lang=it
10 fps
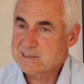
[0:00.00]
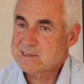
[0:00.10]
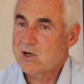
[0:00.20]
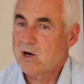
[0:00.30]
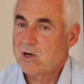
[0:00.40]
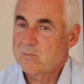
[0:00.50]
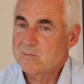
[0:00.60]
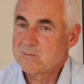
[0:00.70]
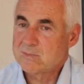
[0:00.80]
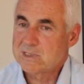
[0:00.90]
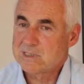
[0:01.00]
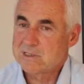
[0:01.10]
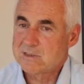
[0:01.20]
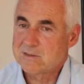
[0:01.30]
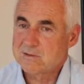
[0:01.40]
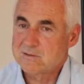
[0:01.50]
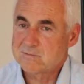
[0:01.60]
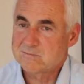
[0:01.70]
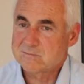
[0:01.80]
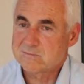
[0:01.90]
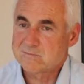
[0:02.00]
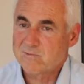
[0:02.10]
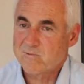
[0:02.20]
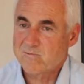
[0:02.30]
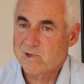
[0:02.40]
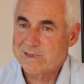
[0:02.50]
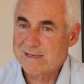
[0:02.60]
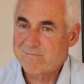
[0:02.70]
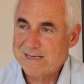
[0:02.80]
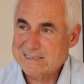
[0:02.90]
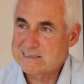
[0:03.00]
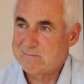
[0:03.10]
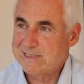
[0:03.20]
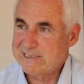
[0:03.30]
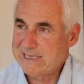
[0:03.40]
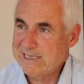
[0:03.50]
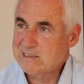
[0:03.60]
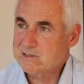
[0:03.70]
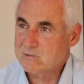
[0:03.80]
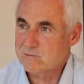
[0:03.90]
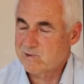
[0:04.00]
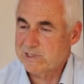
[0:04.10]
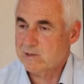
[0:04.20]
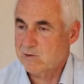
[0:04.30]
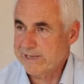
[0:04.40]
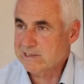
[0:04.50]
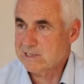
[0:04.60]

La conoscevo di nome, avendo visto la loro pubblicità